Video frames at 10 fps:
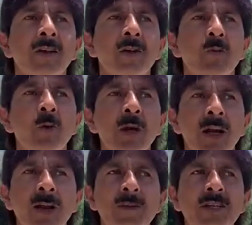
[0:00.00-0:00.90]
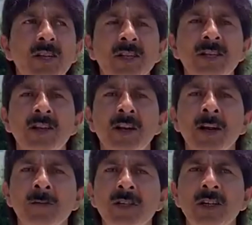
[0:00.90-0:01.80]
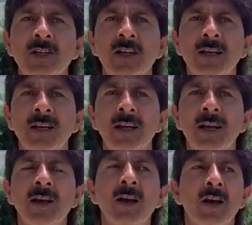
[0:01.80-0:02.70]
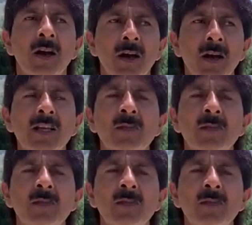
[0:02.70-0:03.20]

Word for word: कि पूरे एडमिनिस्ट्रेशन स्ट्रीट एडमिनिस्ट्रेशन लगी है